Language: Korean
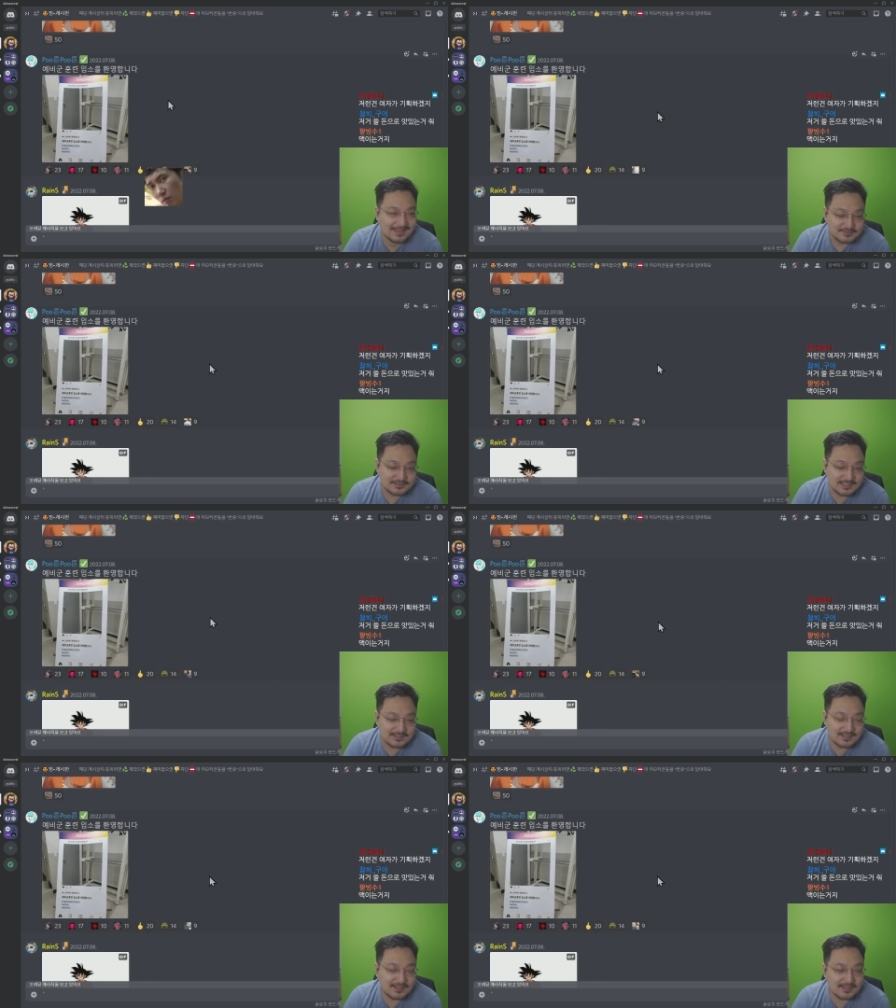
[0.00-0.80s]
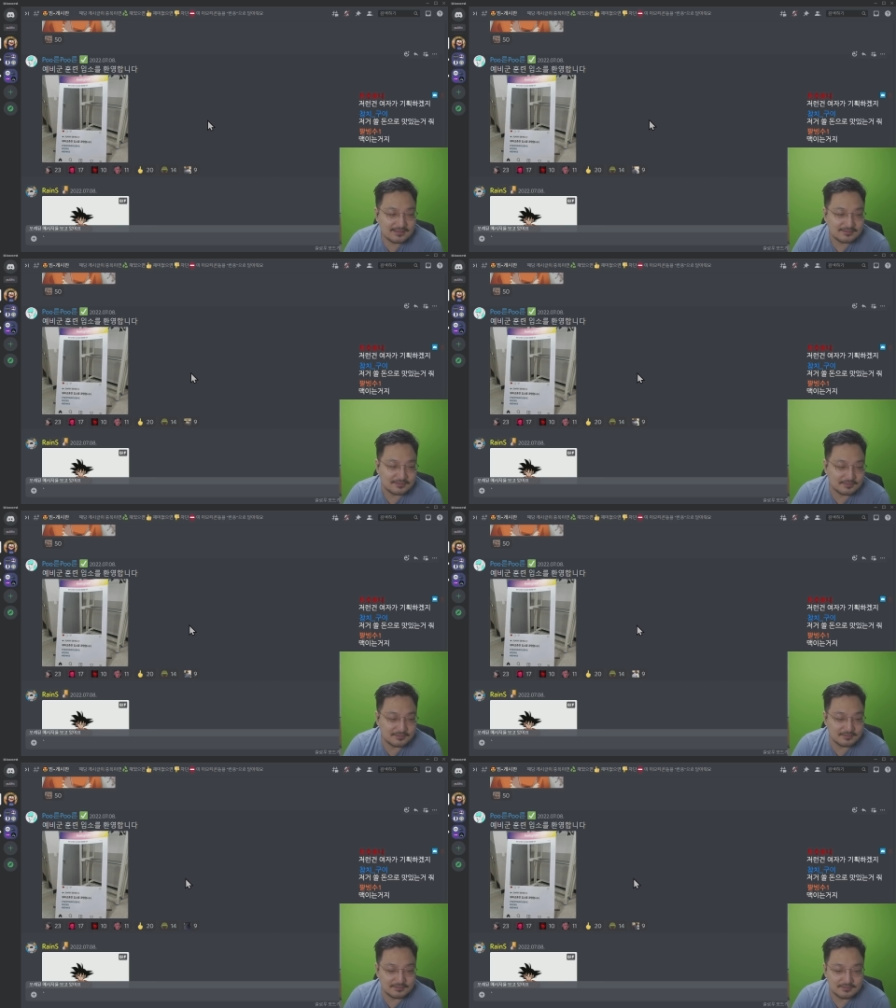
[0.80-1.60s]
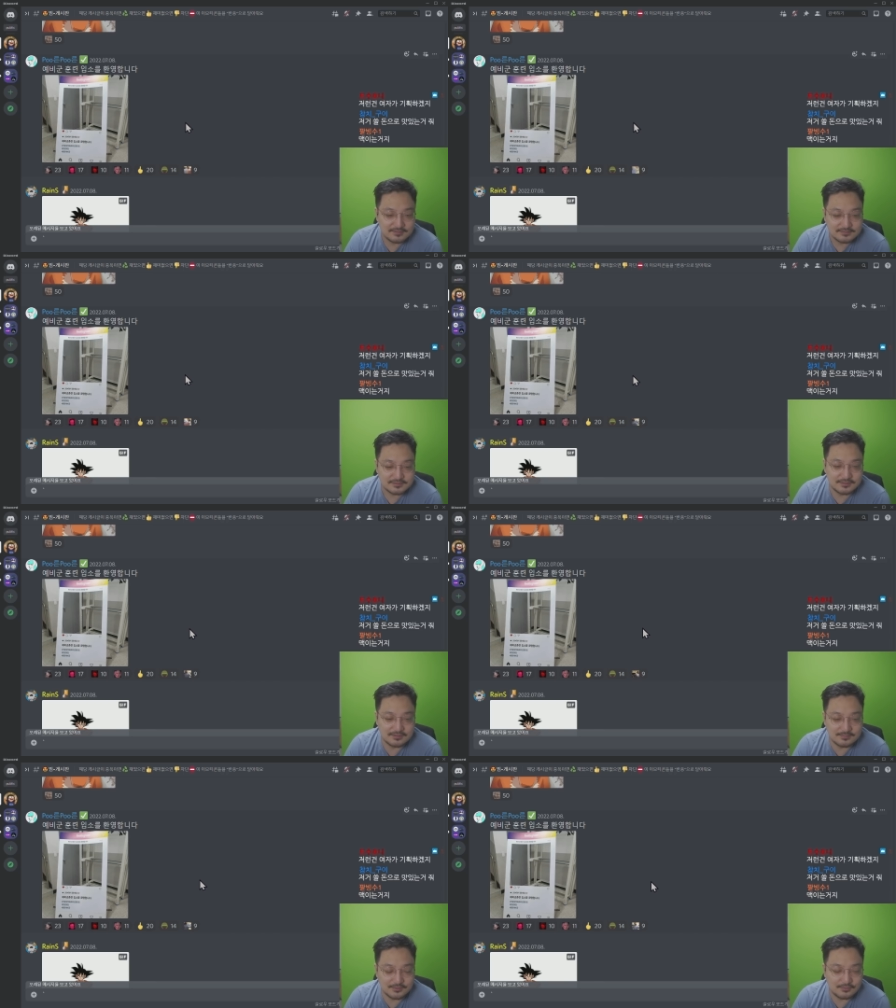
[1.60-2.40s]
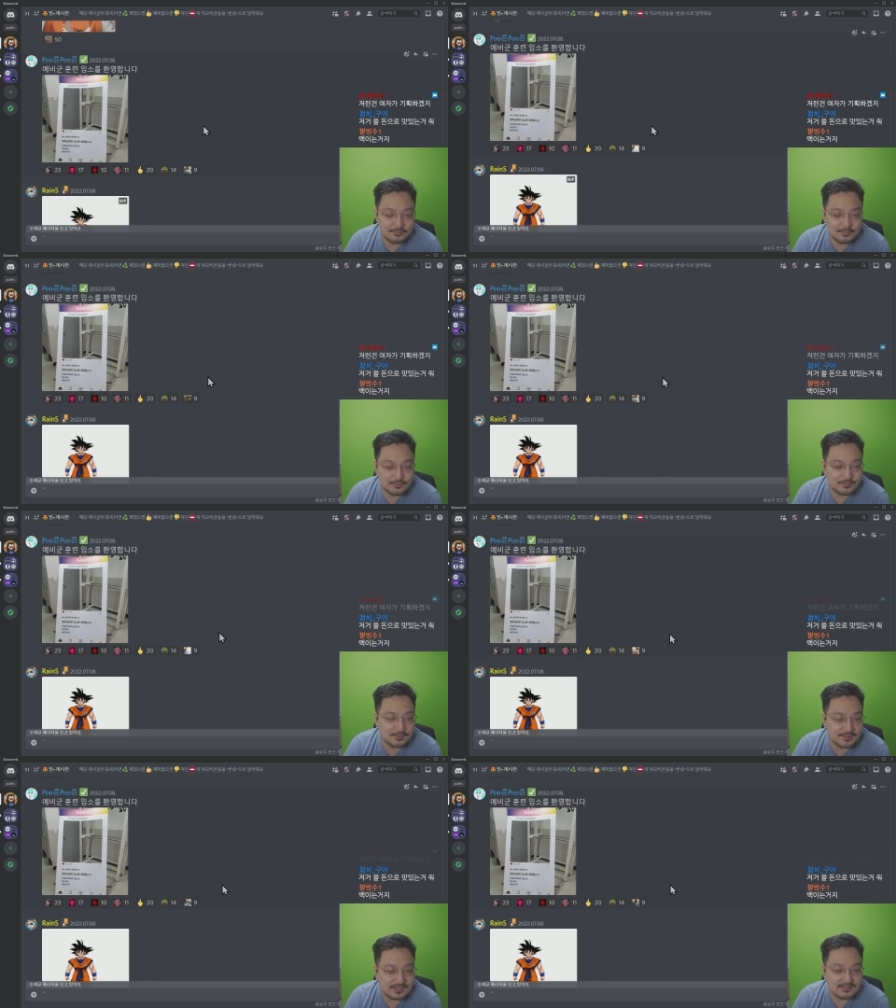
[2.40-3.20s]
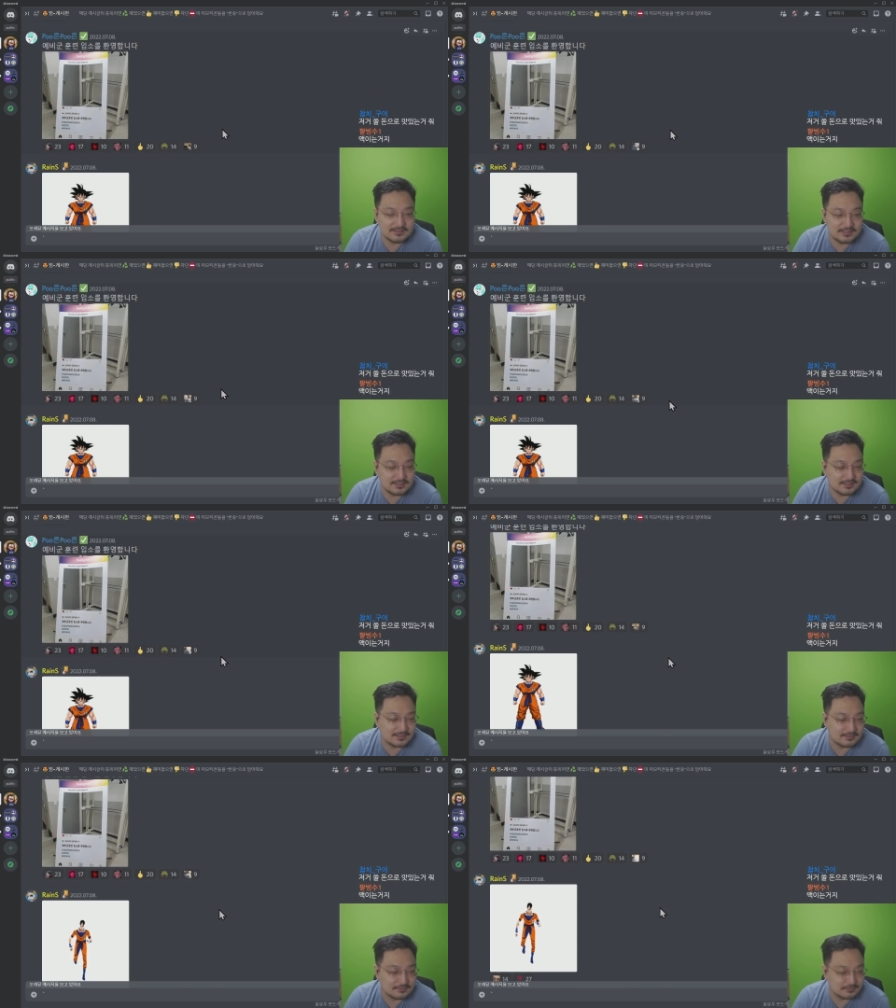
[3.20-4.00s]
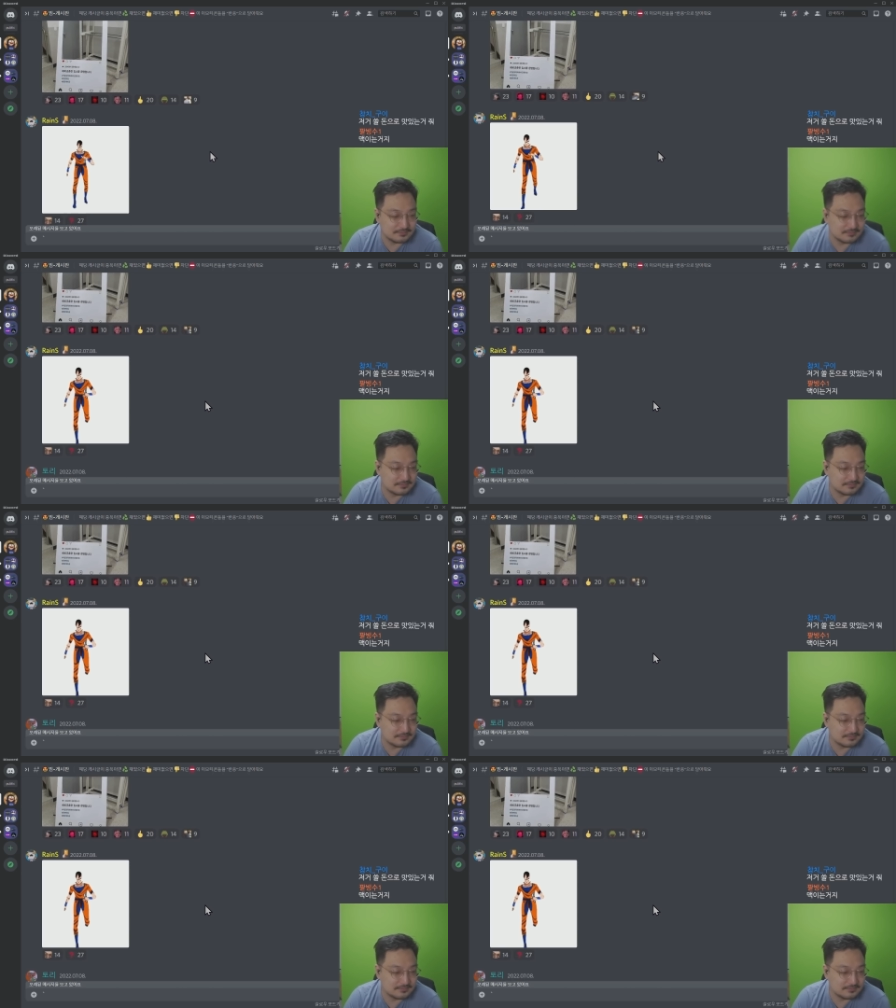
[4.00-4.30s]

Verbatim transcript: 그런 생각. 어 저런 거 뭐 홍보 뭐 하느니. 어,